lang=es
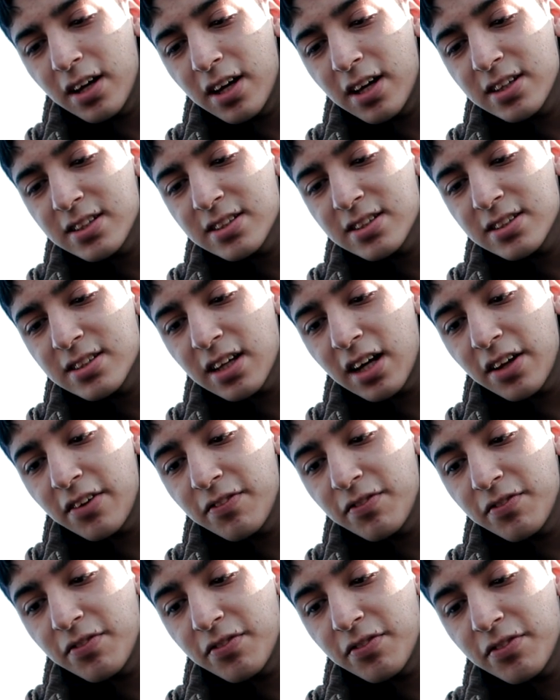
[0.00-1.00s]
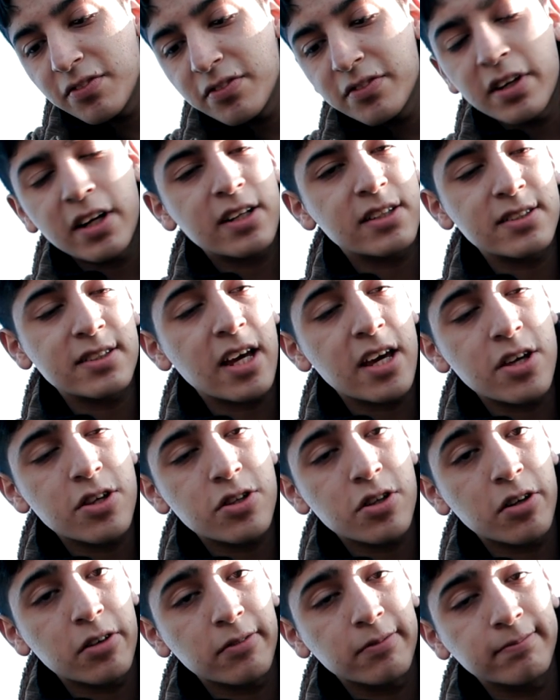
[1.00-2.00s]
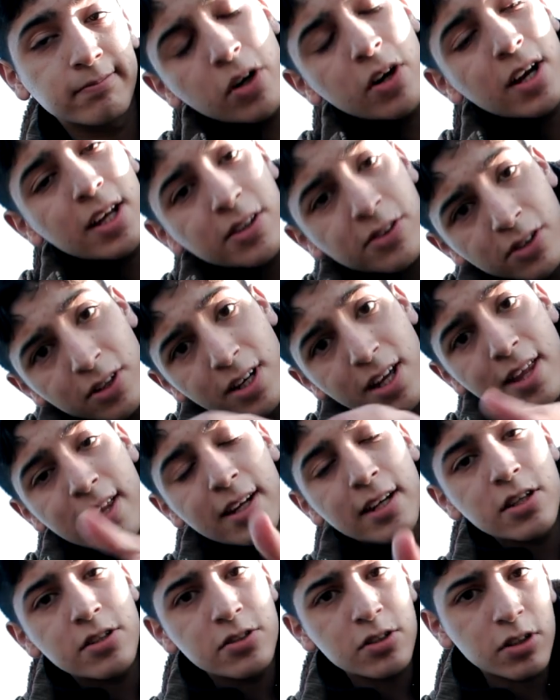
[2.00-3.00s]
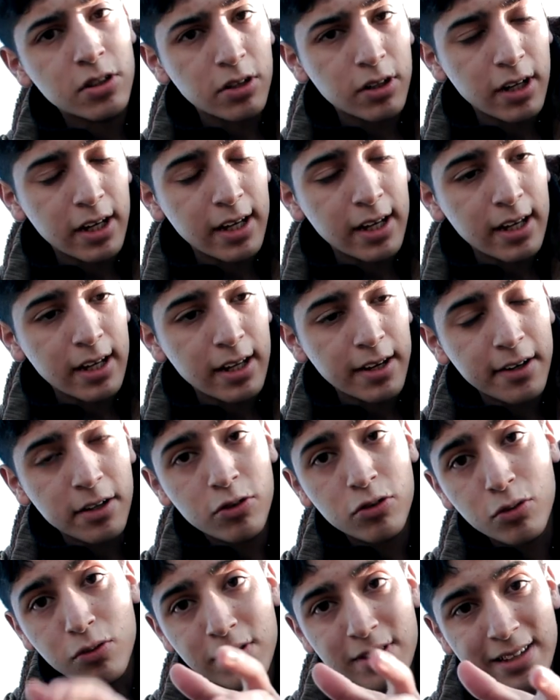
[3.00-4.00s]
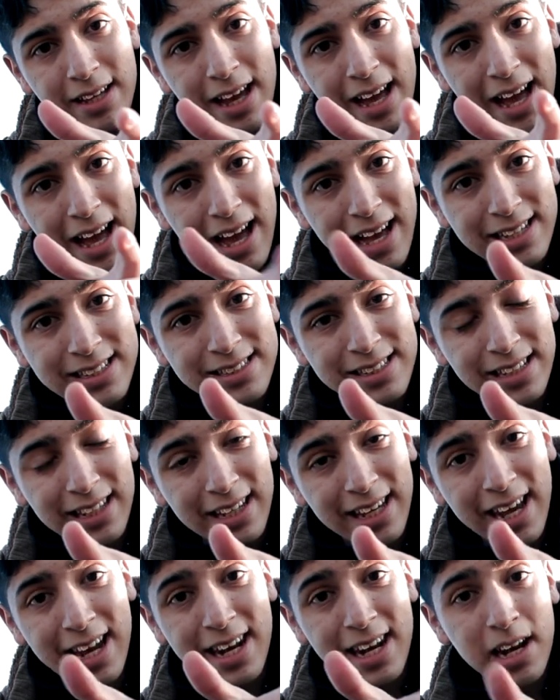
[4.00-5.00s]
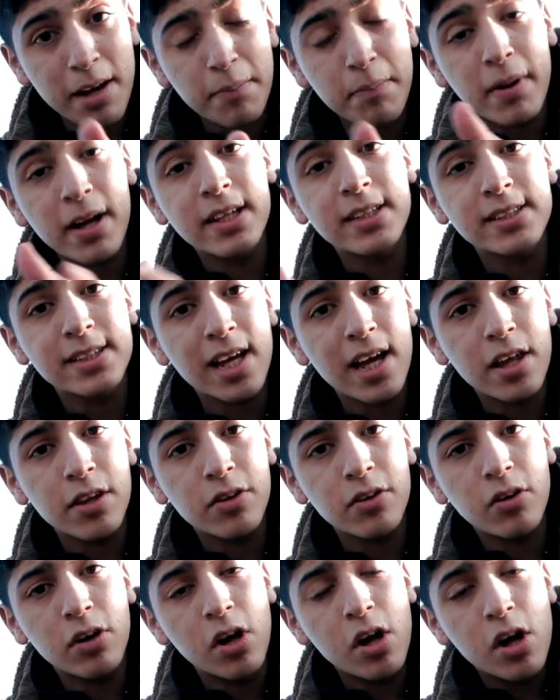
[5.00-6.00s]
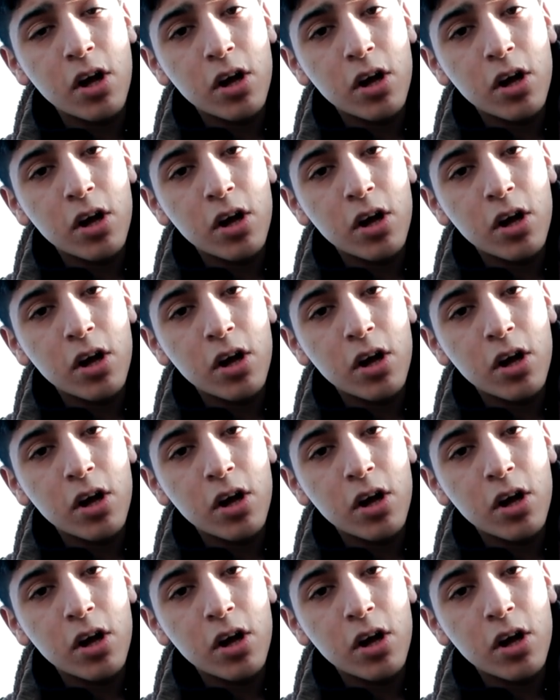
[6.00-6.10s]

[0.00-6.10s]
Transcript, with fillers: Stand... Bueno, la historia del ISO eh, resulta así. En el pasado,